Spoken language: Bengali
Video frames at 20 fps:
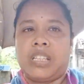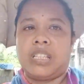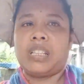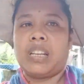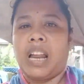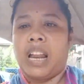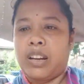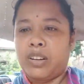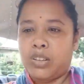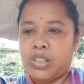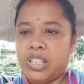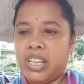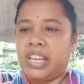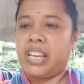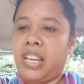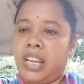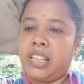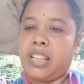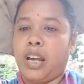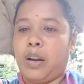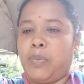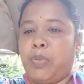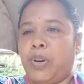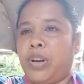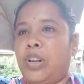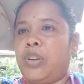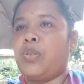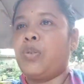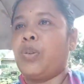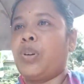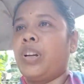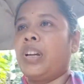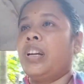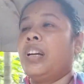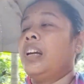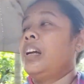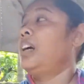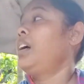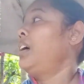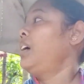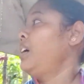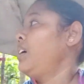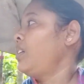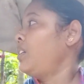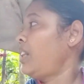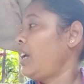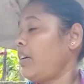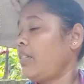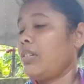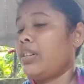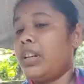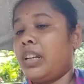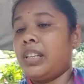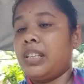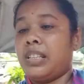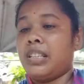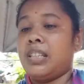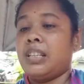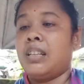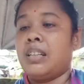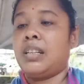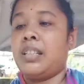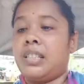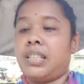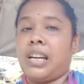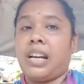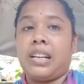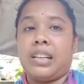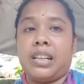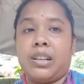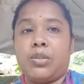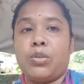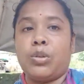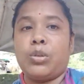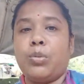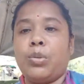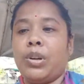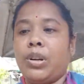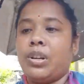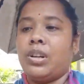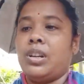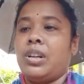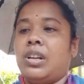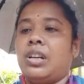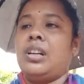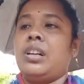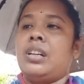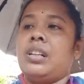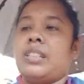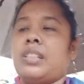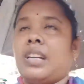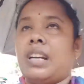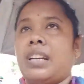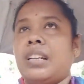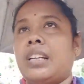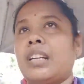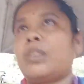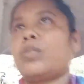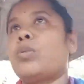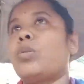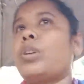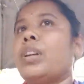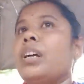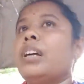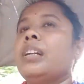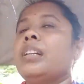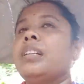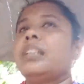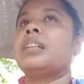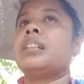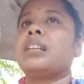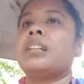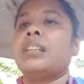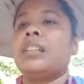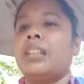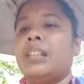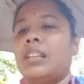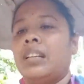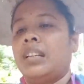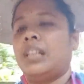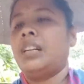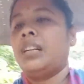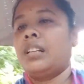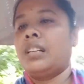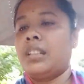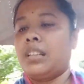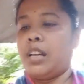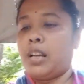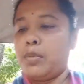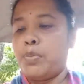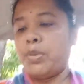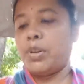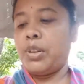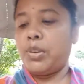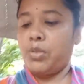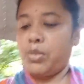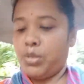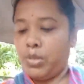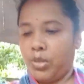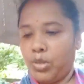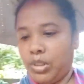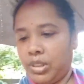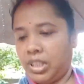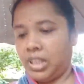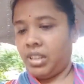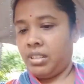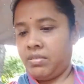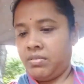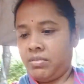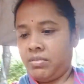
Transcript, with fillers: স্নান সেরেই তারপরেই ঢুকি তখন যে চানটা করব চানটা করে তারপরে কোনো কথা